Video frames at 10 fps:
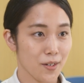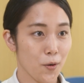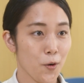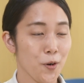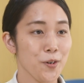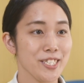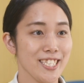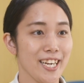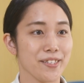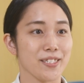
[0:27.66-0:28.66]
高校時
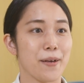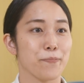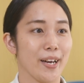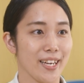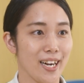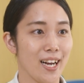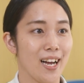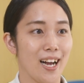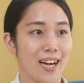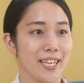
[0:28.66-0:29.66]
代の先輩が
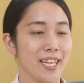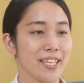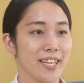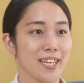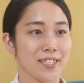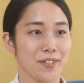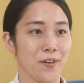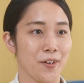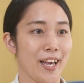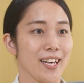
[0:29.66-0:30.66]
秋田大学の
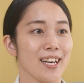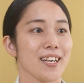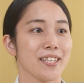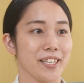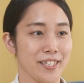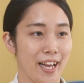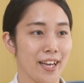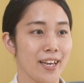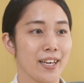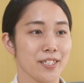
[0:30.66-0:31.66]
保健学科にいて
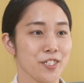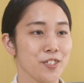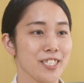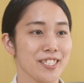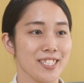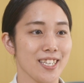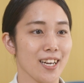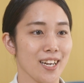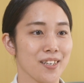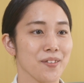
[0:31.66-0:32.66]
充実した
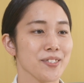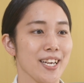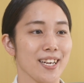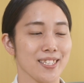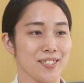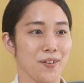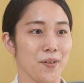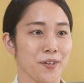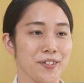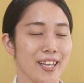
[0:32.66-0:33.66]
学校生活を
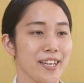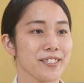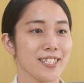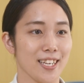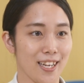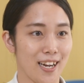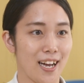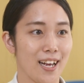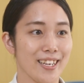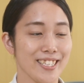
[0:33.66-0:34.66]
送っている姿が
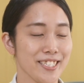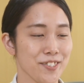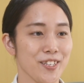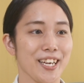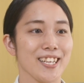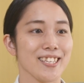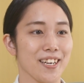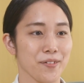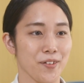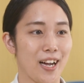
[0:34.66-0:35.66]
印象的だっ
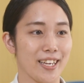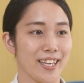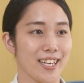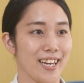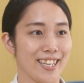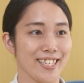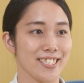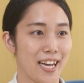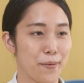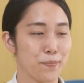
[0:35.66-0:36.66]
たことがきっかけでし
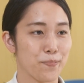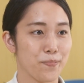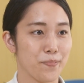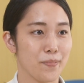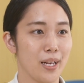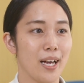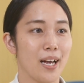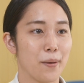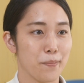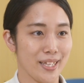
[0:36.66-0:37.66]
た。
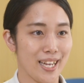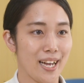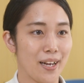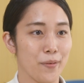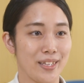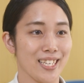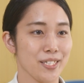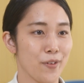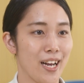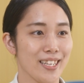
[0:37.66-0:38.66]
また
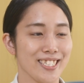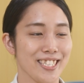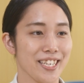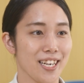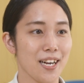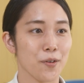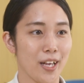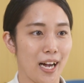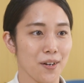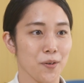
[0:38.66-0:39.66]
私は地域看護
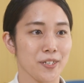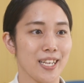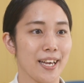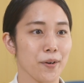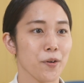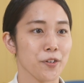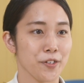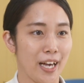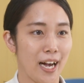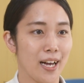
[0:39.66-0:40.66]
や国際交
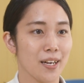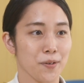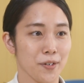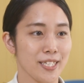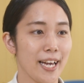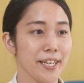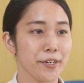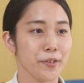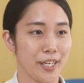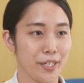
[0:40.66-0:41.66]
流や国際医
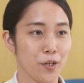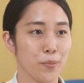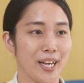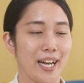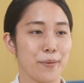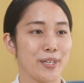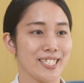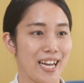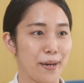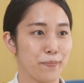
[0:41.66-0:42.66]
療に興味がありました